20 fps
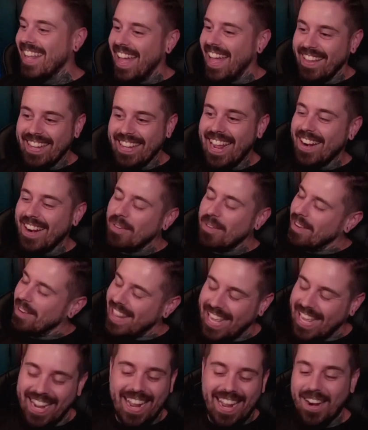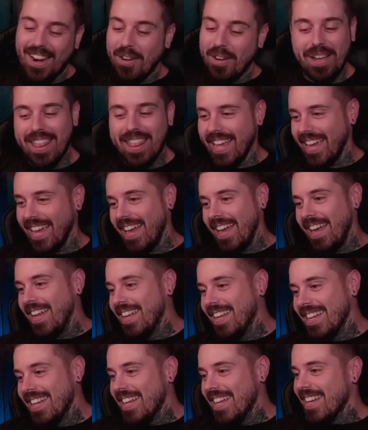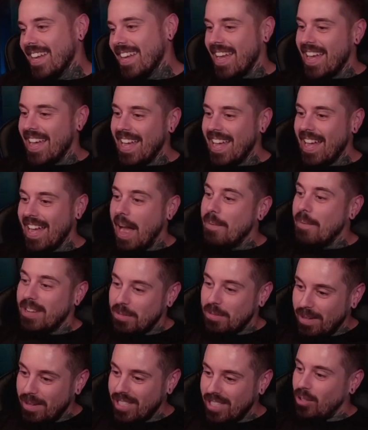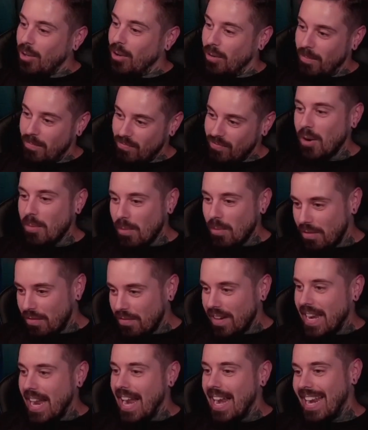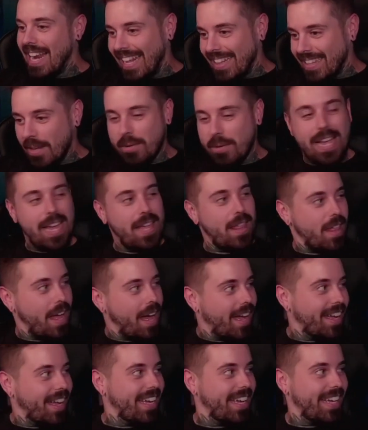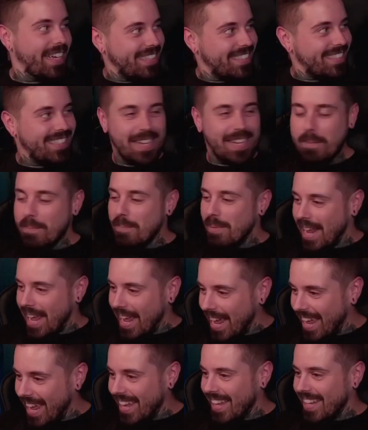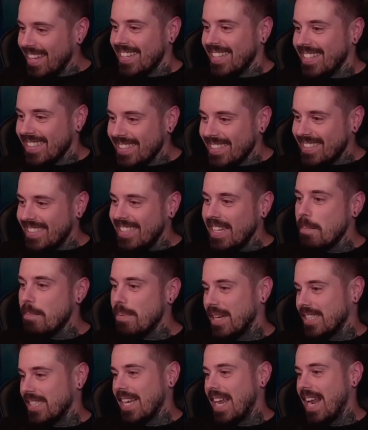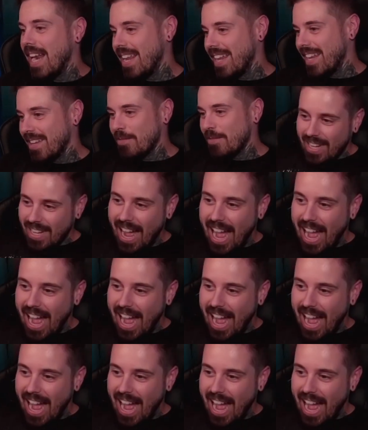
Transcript: Andrea no me deja, no me deja. Eh, ¿Habéis visto cómo al final la tibieza eh, siempre, siempre sale?